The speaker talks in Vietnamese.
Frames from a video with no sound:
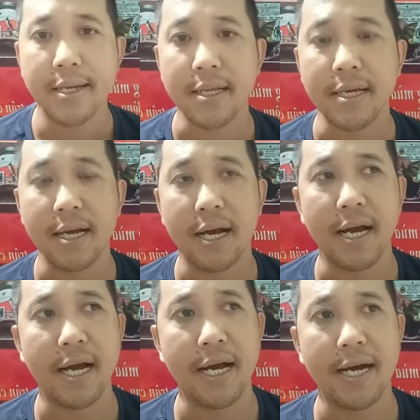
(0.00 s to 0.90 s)
Thì
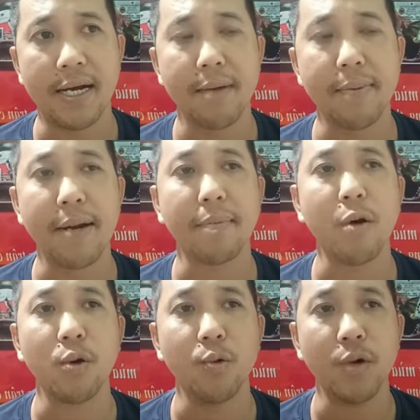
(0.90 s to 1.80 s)
hôm nay Nam
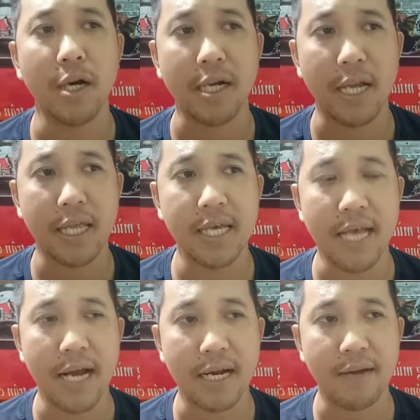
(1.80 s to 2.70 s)
Râu chủ lực là chia
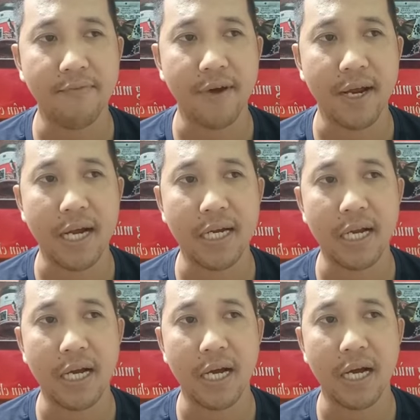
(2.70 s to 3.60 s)
sẻ anh em về cái
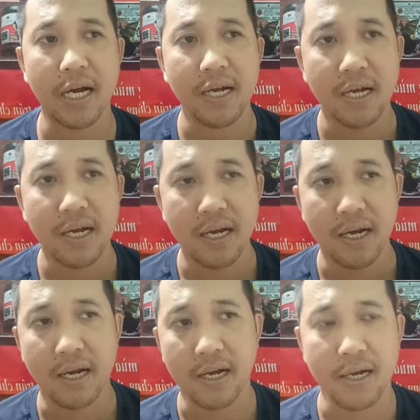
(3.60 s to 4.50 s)
là
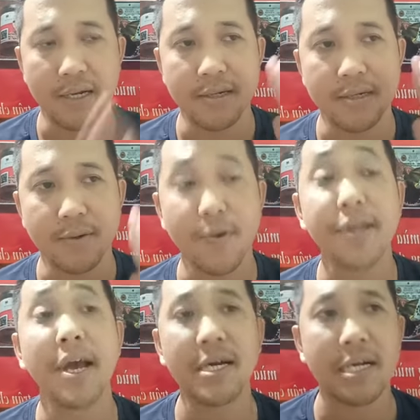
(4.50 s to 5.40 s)
nguyên
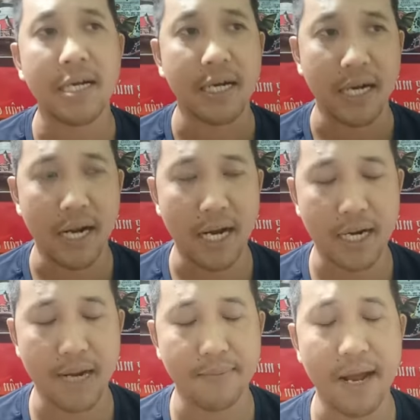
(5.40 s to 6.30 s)
nhân để anh
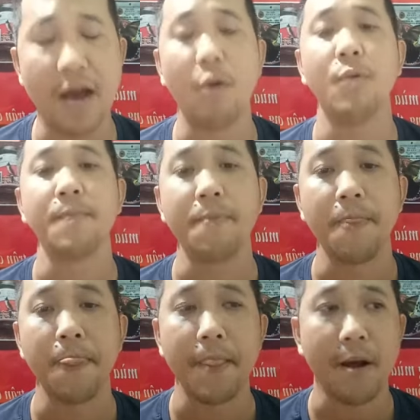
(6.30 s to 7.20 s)
em nào
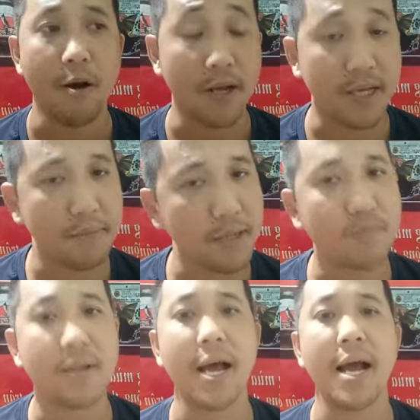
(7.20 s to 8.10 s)
có dòng chiến binh
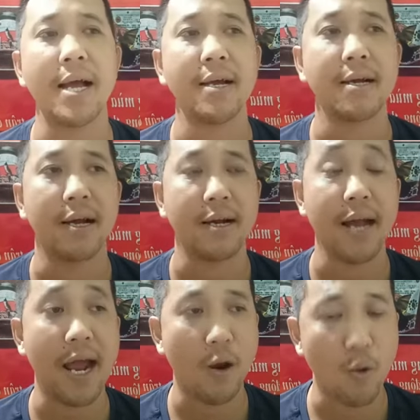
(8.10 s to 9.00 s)
chúng ta
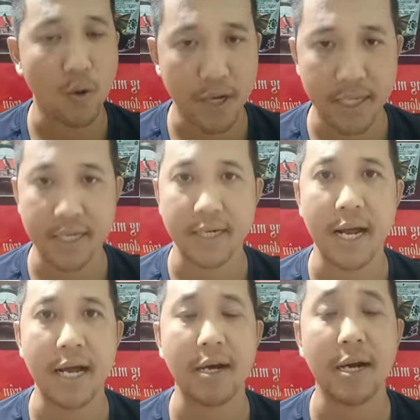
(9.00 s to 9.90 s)
đang ổn định,
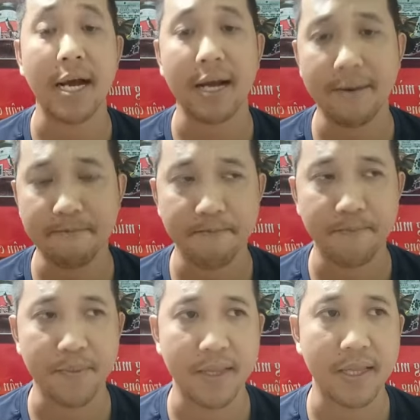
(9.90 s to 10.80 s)
đang là đẳng cấp,
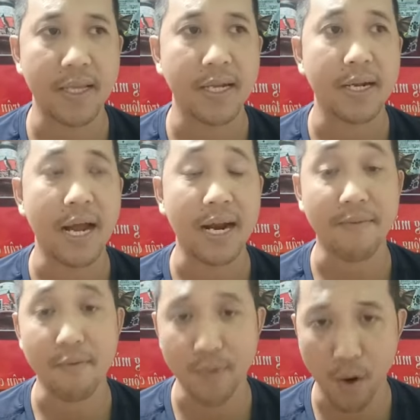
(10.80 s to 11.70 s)
đang là
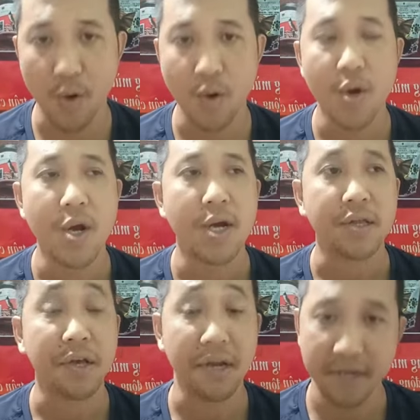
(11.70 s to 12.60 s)
phong độ
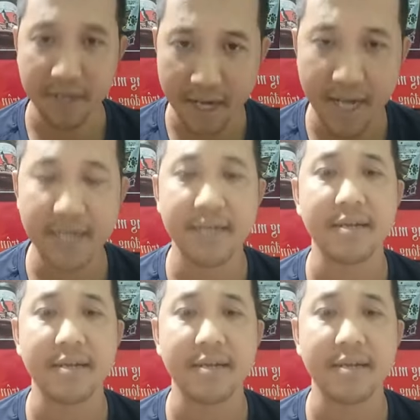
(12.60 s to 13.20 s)
thì nên